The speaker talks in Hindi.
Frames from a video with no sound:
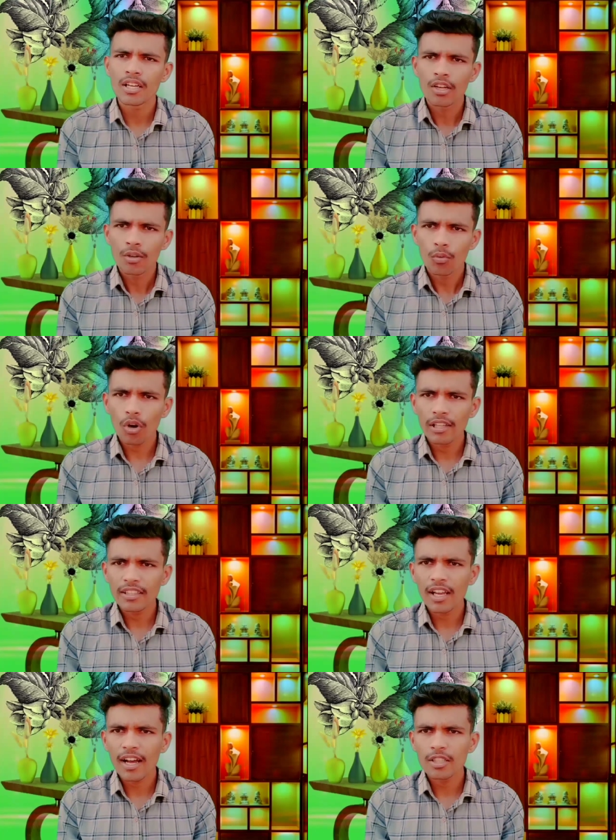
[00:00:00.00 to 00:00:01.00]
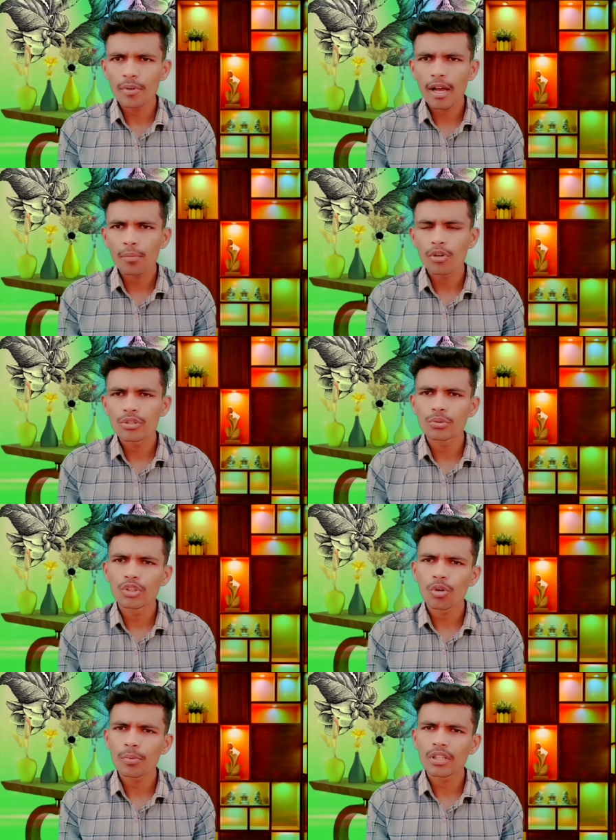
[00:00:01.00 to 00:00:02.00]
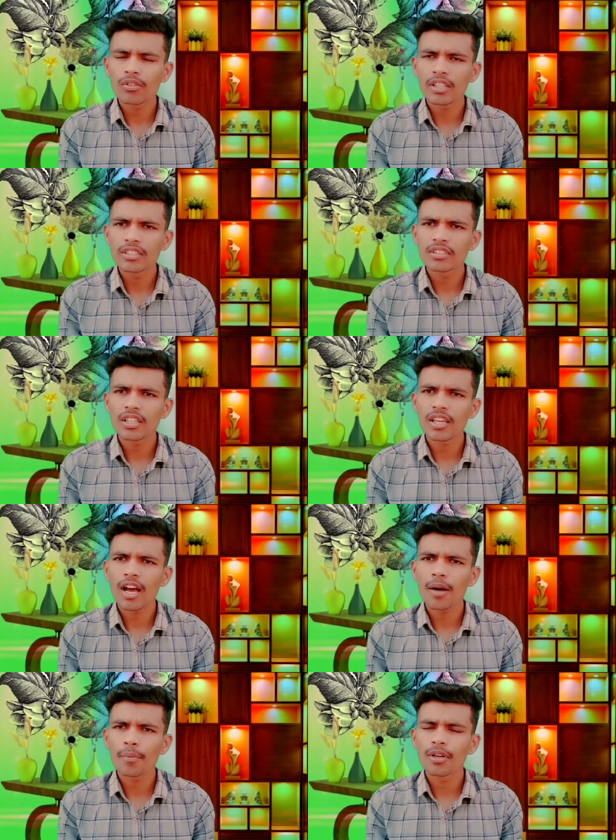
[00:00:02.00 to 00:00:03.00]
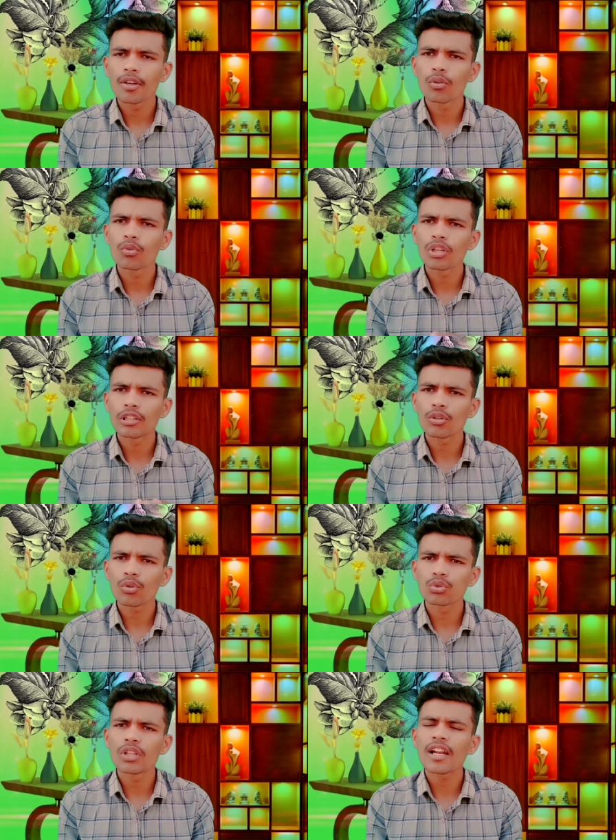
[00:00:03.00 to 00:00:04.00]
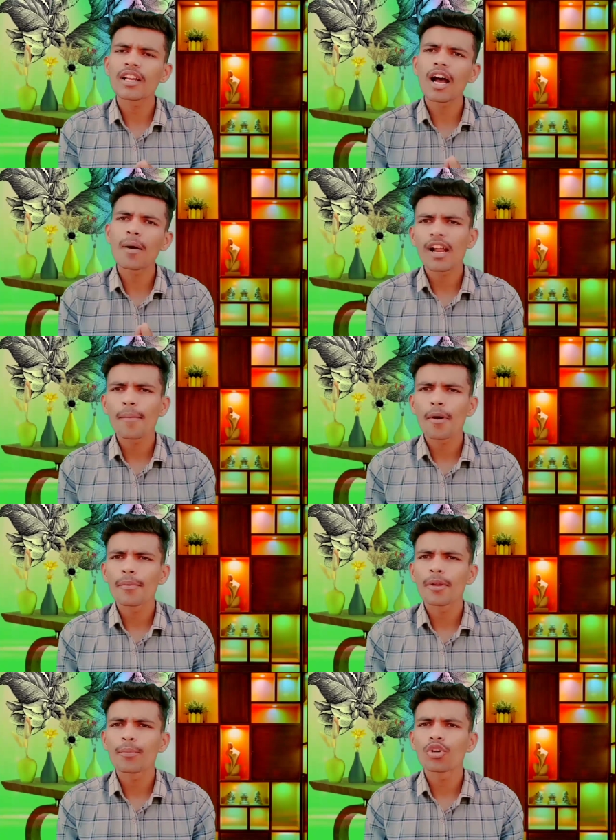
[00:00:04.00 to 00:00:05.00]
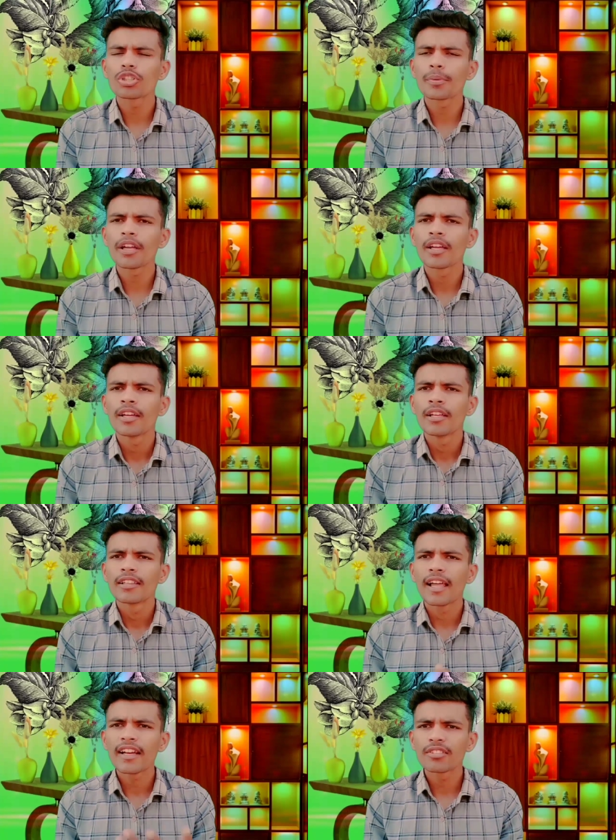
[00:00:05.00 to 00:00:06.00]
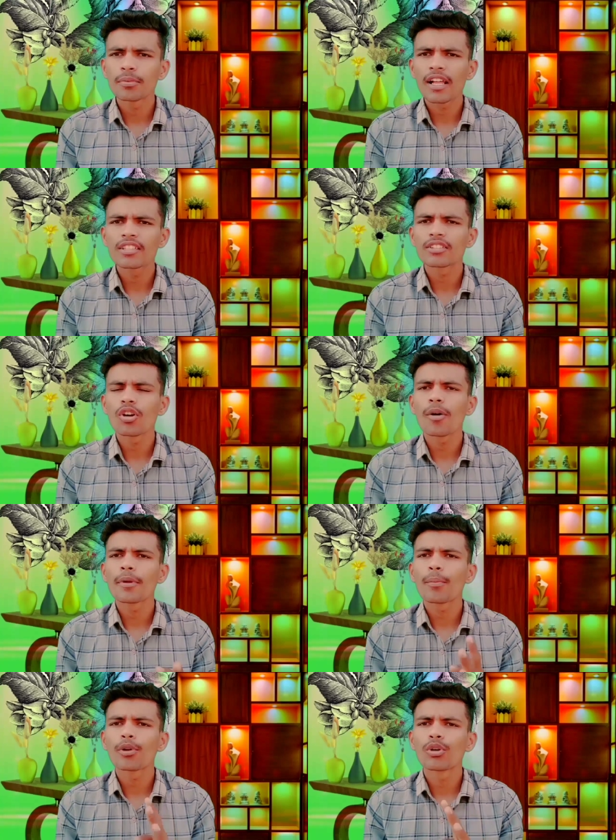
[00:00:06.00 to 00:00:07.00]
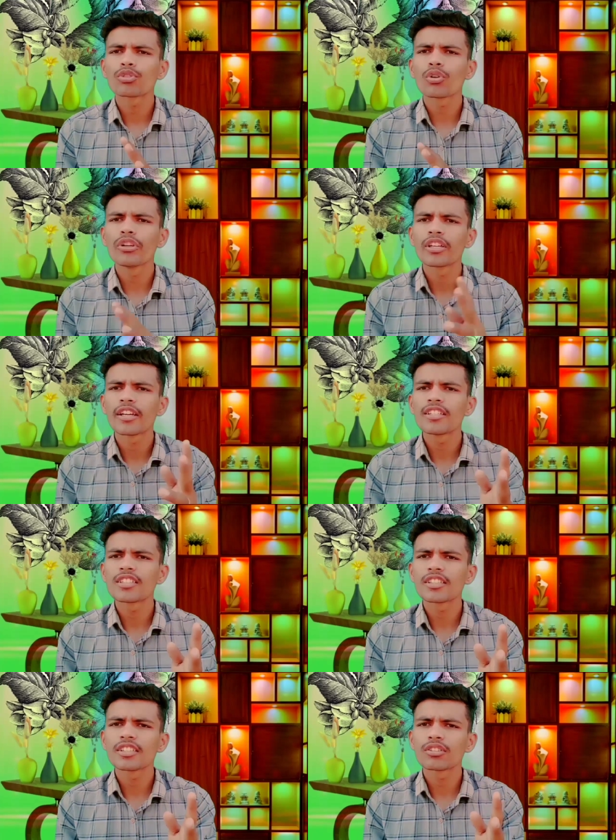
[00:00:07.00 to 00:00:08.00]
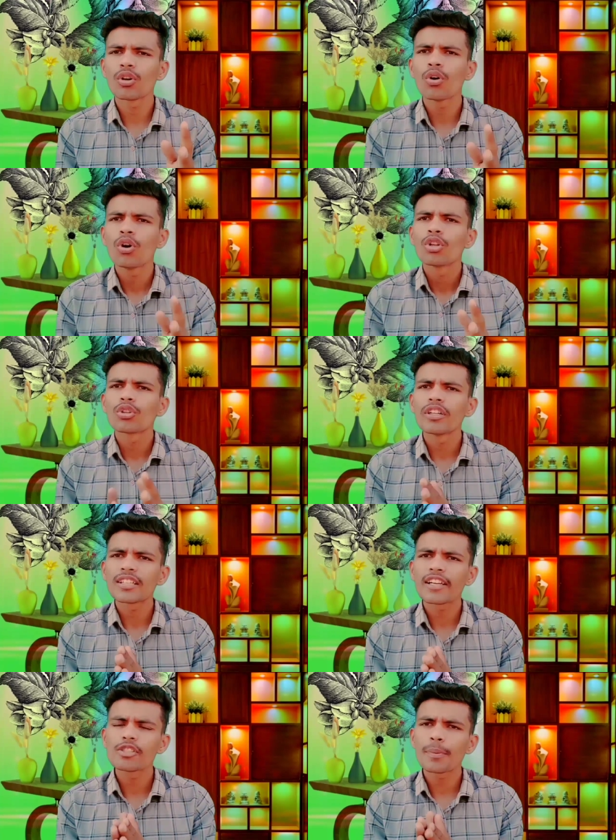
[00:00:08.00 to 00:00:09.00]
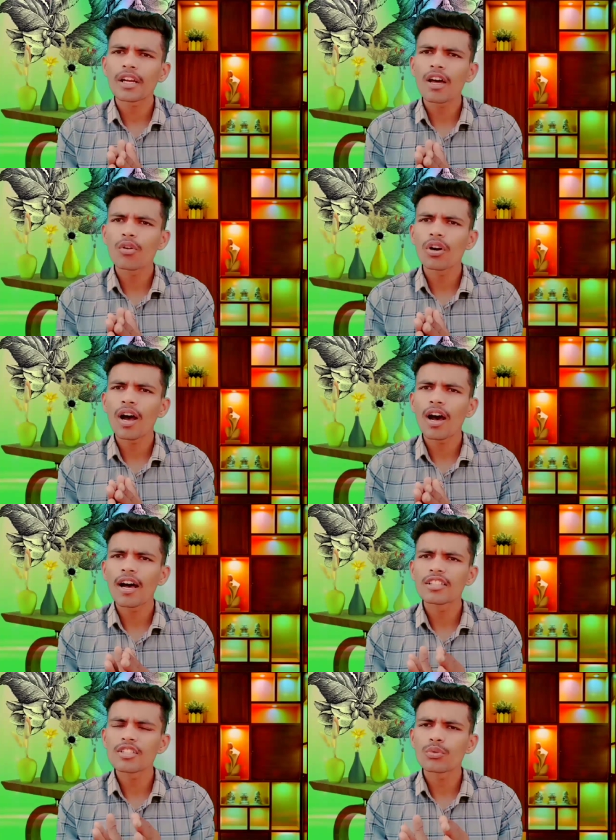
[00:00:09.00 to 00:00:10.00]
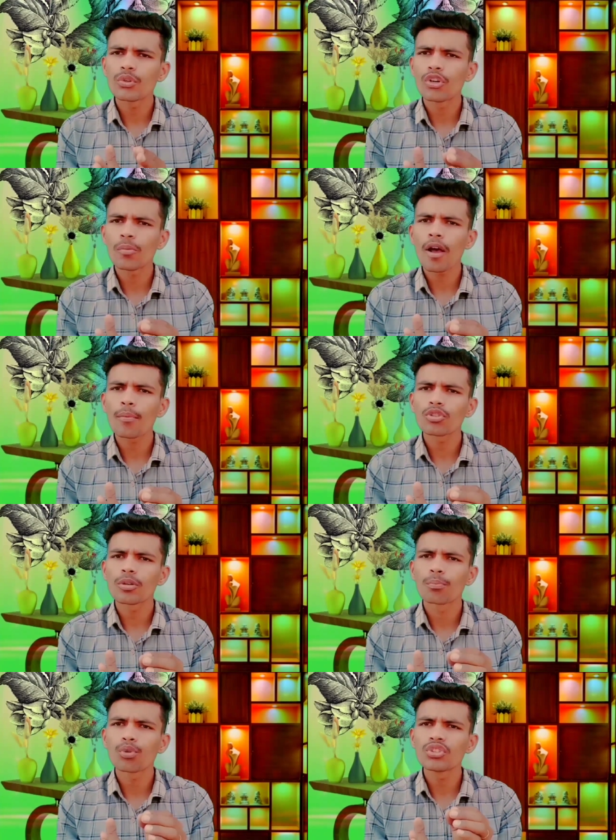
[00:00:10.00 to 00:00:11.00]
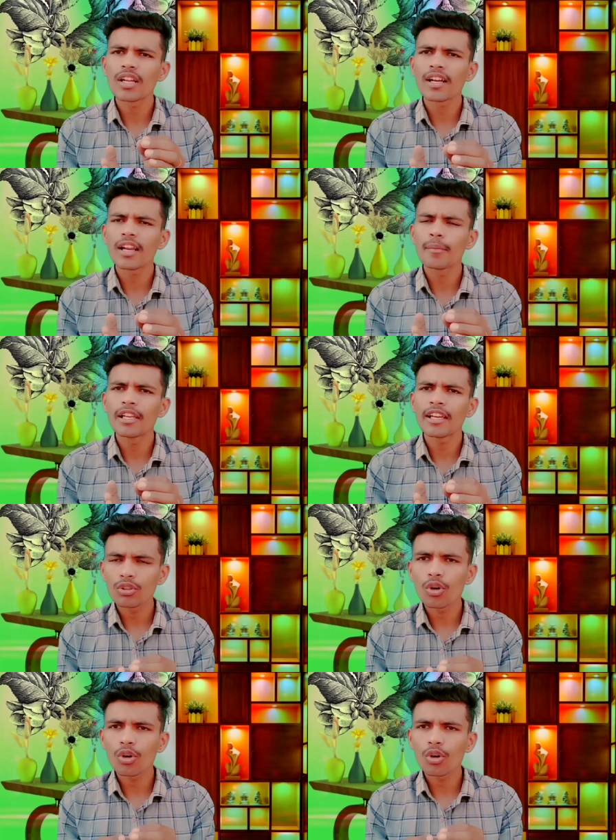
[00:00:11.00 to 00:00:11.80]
वो गलतियां आज मैं आपको इस वीडियो में बताऊंगा जिनसे कि आप उन गलतियों को सुधार कर आप अपने पोस्ट पर लाइक्स बढ़ा सकते हो अपने फॉलोअर्स को इंक्रीज़ कर सकते हो तो ऐसा किस प्रकार होगा आज इस वीडियो में आपको संपूर्ण जानकारी मिलेगी